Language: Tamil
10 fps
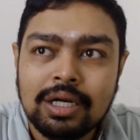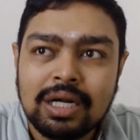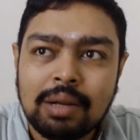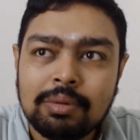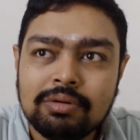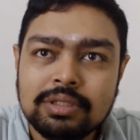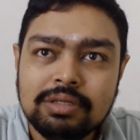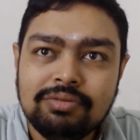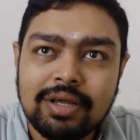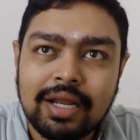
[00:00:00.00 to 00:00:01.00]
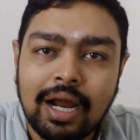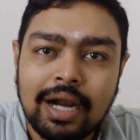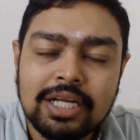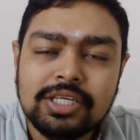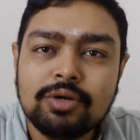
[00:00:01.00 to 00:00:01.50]
நமக்கு வந்து வேறு
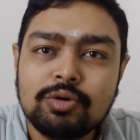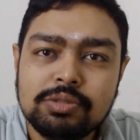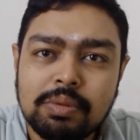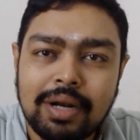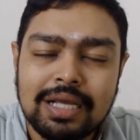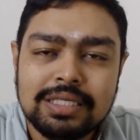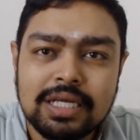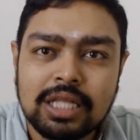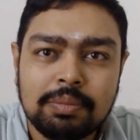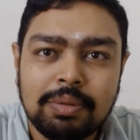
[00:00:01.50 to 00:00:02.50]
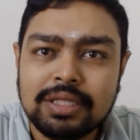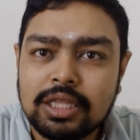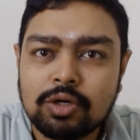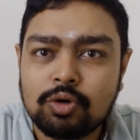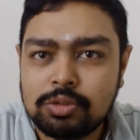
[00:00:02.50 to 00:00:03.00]
அடிஷ்னல் கொஷின் பேப்பர் ஐசிஐ தரப்புலேருந்து
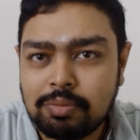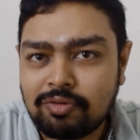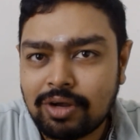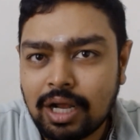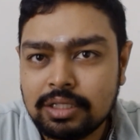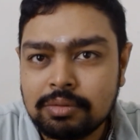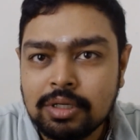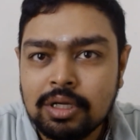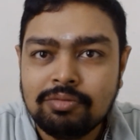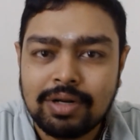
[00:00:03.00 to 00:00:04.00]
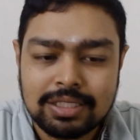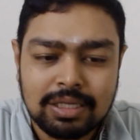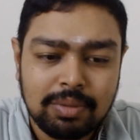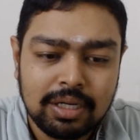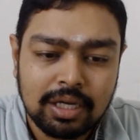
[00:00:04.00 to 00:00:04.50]
எந்த கொஷின் பேப்பர் வராது ஃபார்
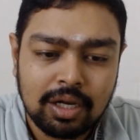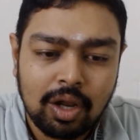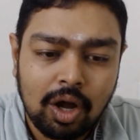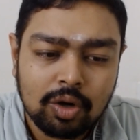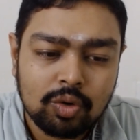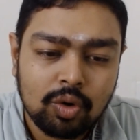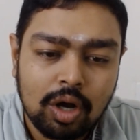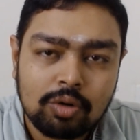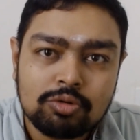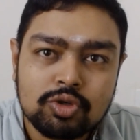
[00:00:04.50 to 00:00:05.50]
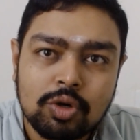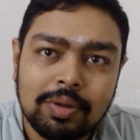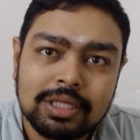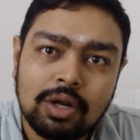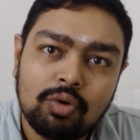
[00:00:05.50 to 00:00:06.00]
எக்ஸாம்பிள் நீங்கள் லாக்கோ அக்கௌண்ட்ஸ்க்கோ
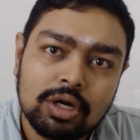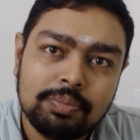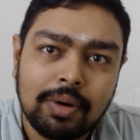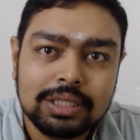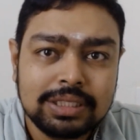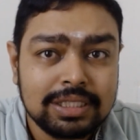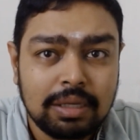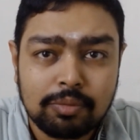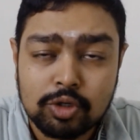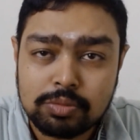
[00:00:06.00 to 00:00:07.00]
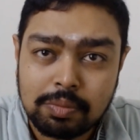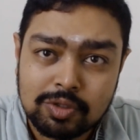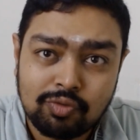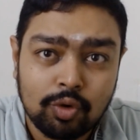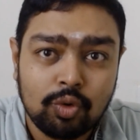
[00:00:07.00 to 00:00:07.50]
பார்த்தீங்கன்னா உங்களுக்கு பாஸ்ட் எக்ஸாம் கொஷின்
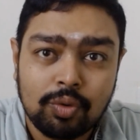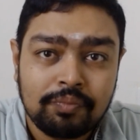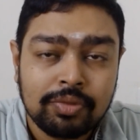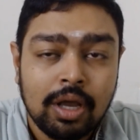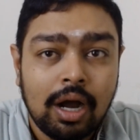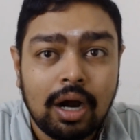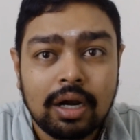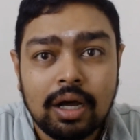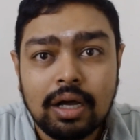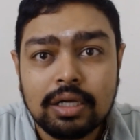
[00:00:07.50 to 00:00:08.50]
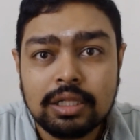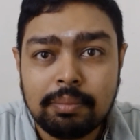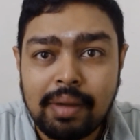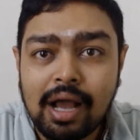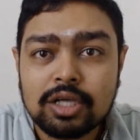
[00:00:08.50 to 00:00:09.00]
பேப்பர்ஸ் வரும் ஆனால் இந்த
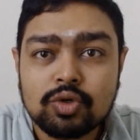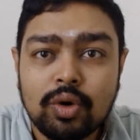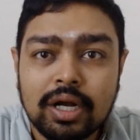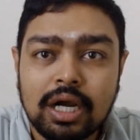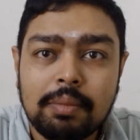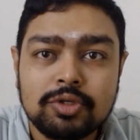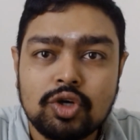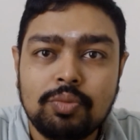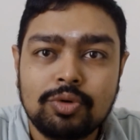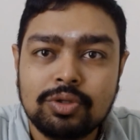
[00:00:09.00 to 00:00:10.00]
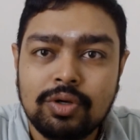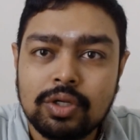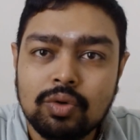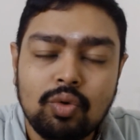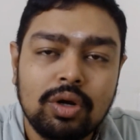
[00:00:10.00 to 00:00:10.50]
மேக்ஸ்க்கோ எக்கனாமிக்ஸ்க்கோ பொறுத்த
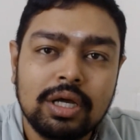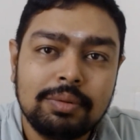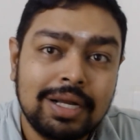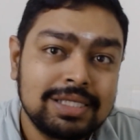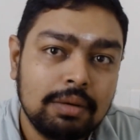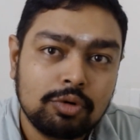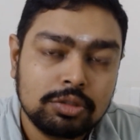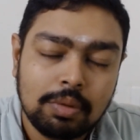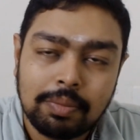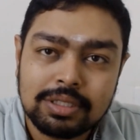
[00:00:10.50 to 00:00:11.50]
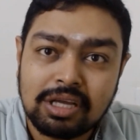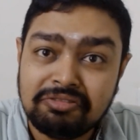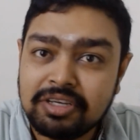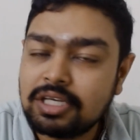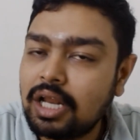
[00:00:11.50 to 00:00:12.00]
வரைக்கும் உங்களுக்கு எக்ஸாம் கொஷின் பேப்பர்ஸ்
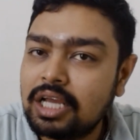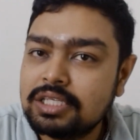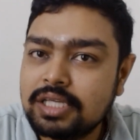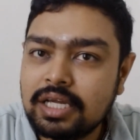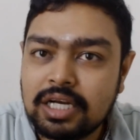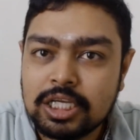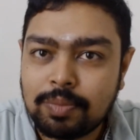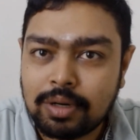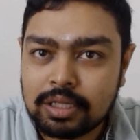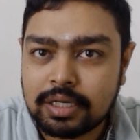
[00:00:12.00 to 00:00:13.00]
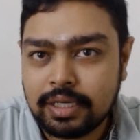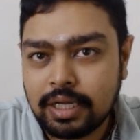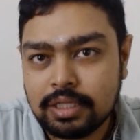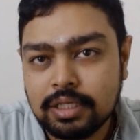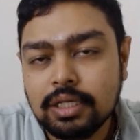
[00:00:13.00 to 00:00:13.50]
அஃபிஷியலாக ஐசிஐ ரிலீஸ் பண்ணுறது
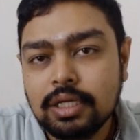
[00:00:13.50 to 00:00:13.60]
கிடையாது